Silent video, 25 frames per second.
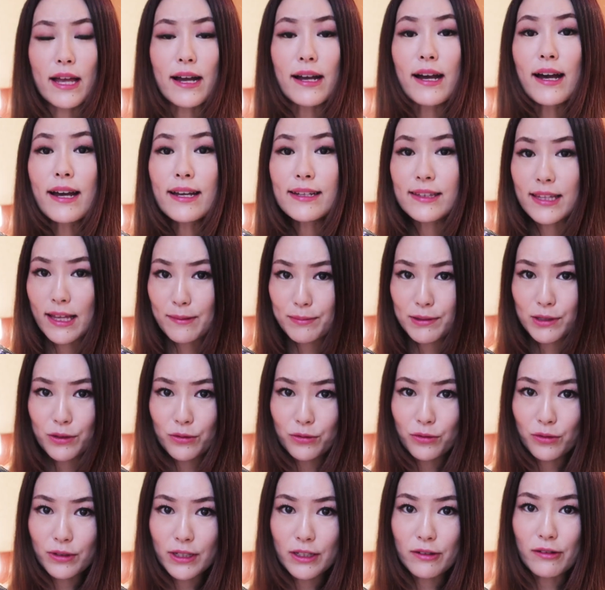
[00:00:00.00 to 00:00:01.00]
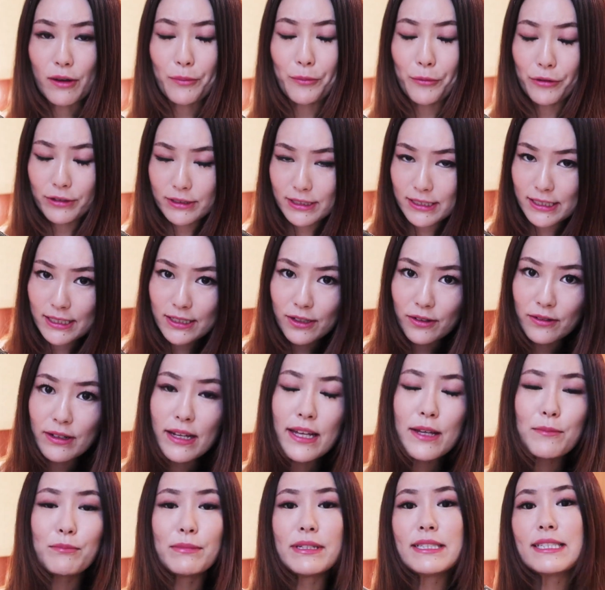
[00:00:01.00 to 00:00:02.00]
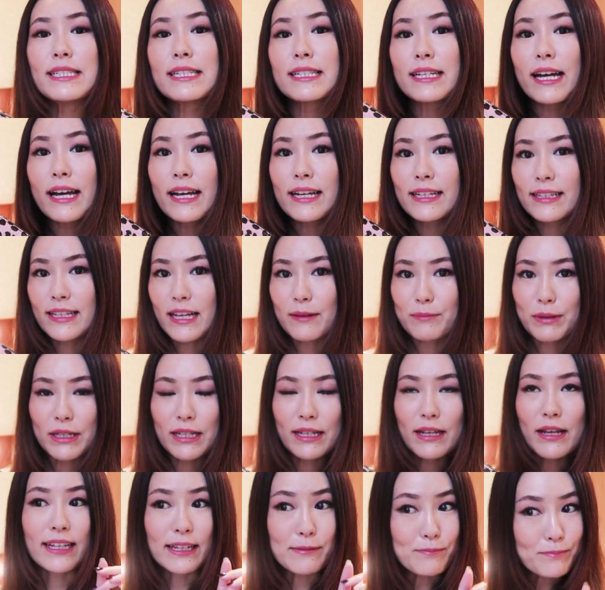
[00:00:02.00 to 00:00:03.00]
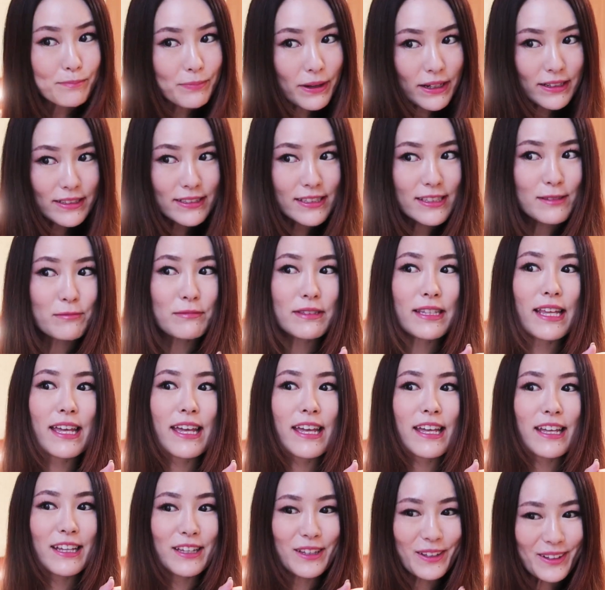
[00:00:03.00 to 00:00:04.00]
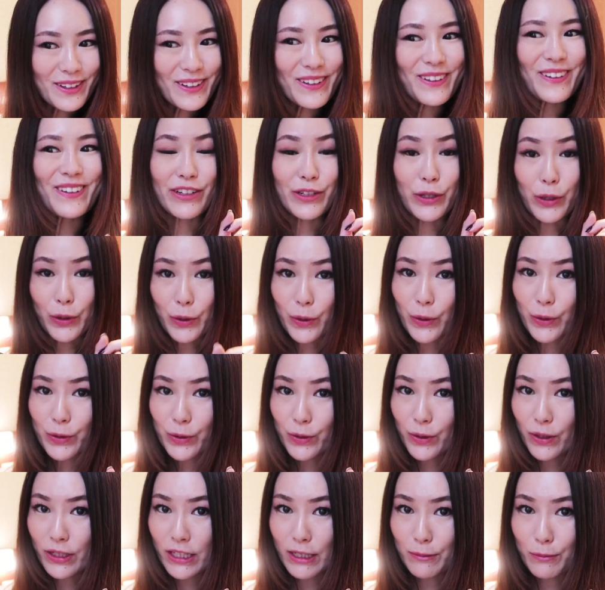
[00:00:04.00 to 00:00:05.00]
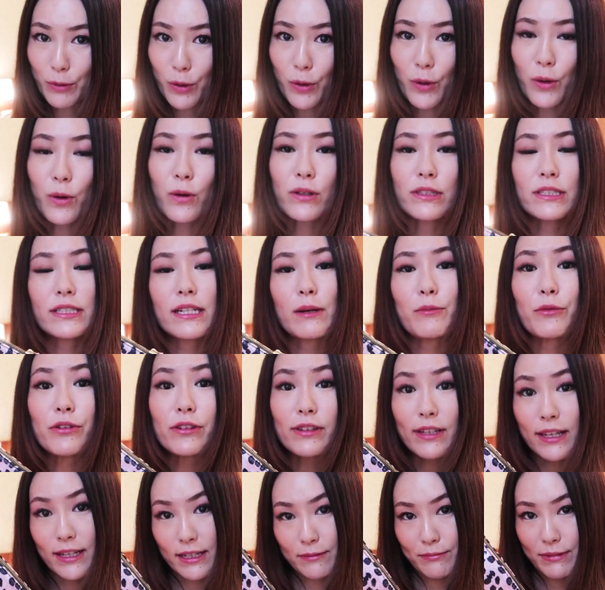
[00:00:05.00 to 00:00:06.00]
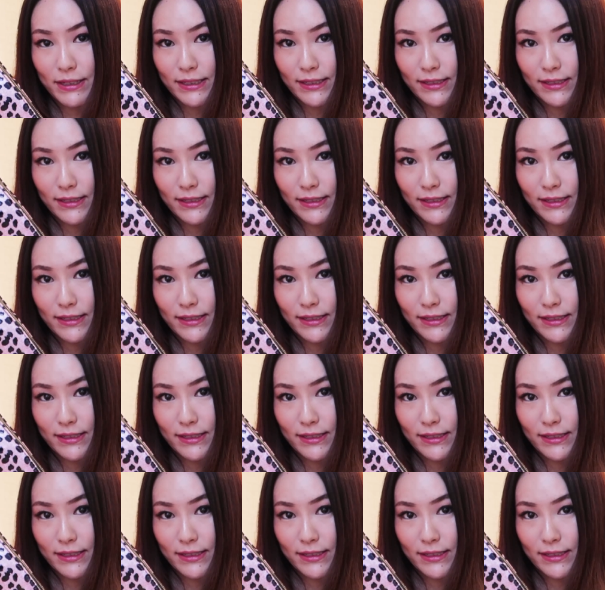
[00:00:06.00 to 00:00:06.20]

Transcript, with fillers: 長い旅の時はもちろん短い旅、1泊ステイの旅行の時もこちら持っていきま